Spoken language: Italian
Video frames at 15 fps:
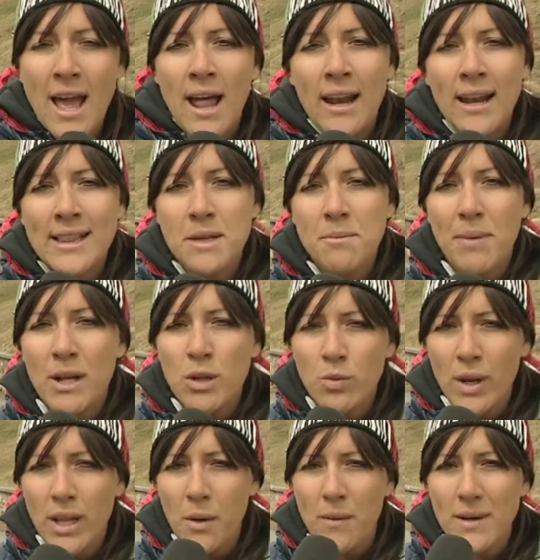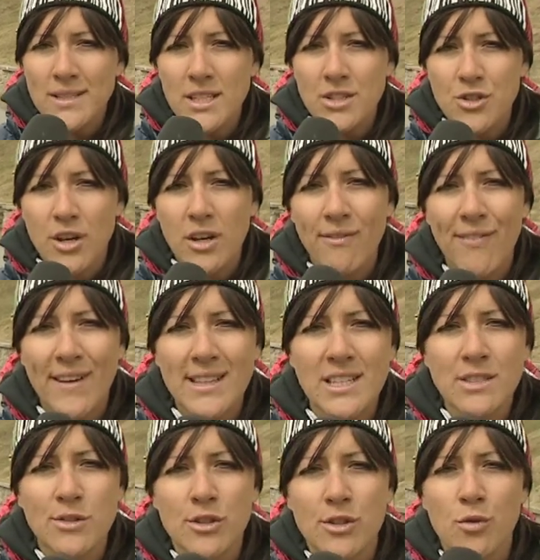Le temperature di questi giorni infatti
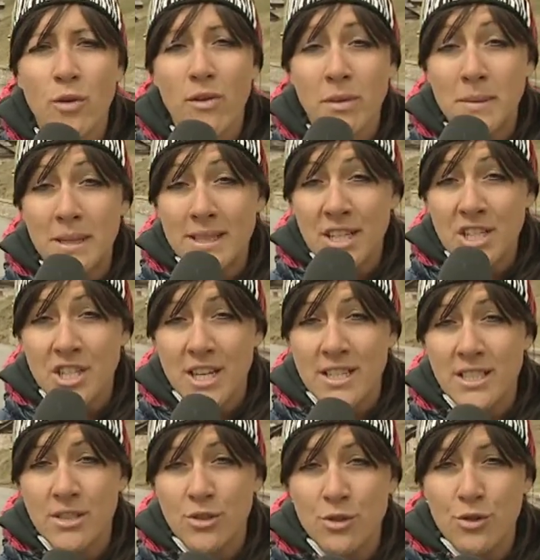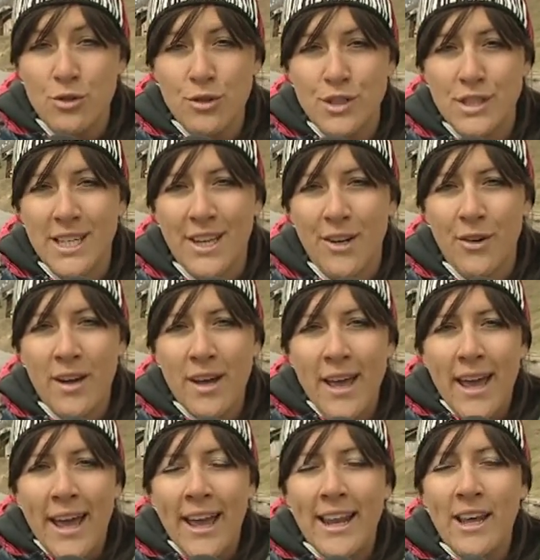sono nuovamente scese sotto lo zero
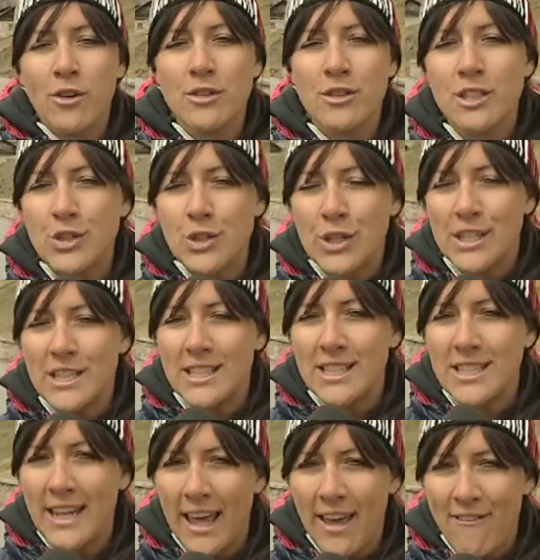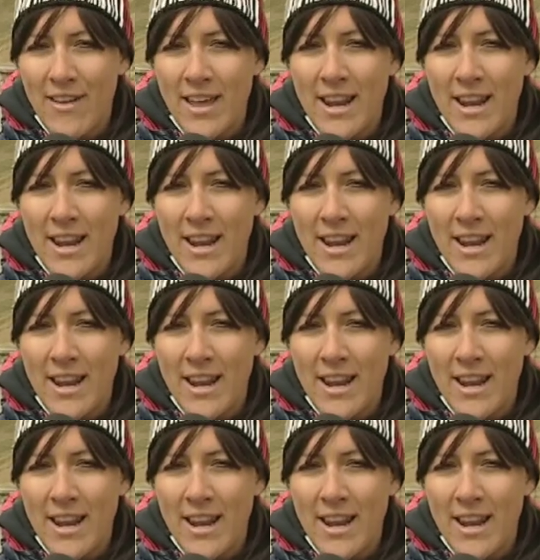e le condizioni di neve